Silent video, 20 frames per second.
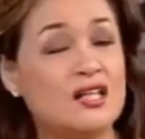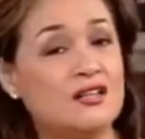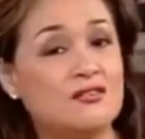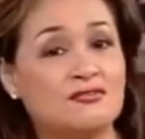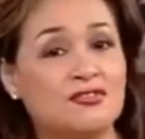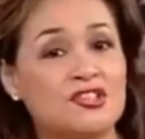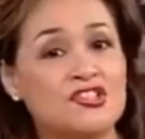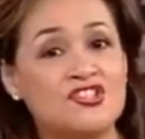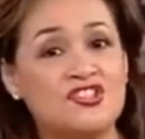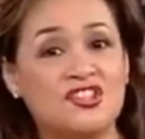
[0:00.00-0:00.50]
nga niyang
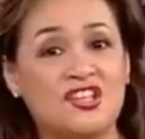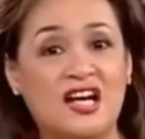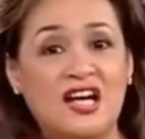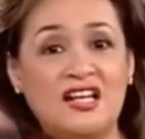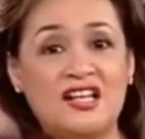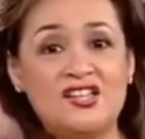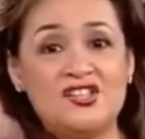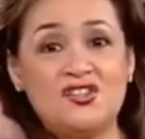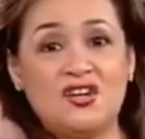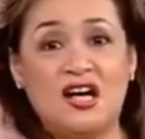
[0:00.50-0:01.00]
first year
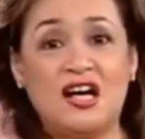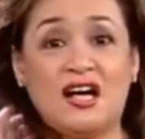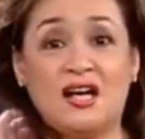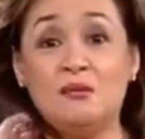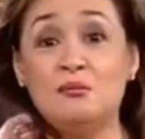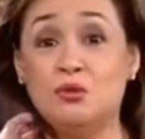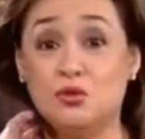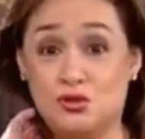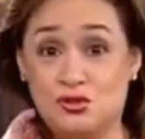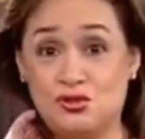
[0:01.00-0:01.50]
college yung
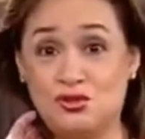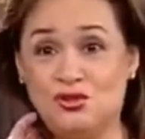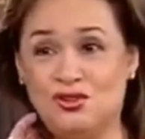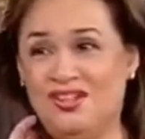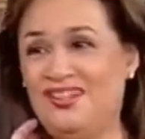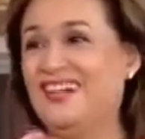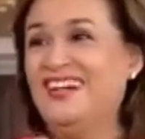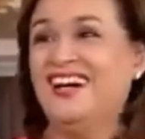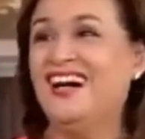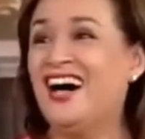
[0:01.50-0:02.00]
aking bunso.
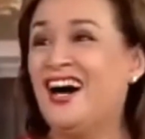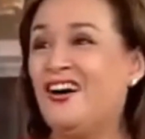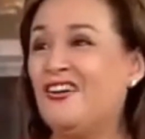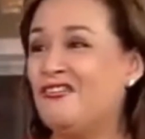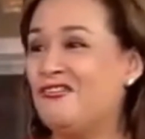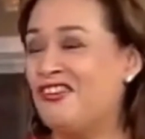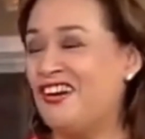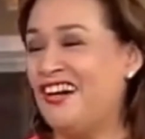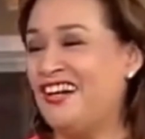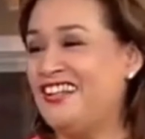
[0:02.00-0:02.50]

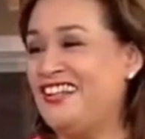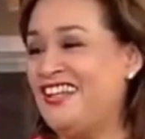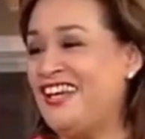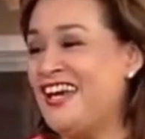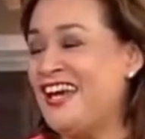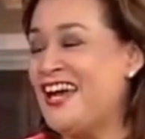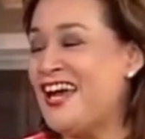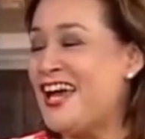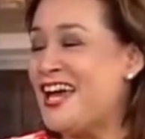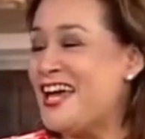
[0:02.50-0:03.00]
Schoolmate, oh, yes.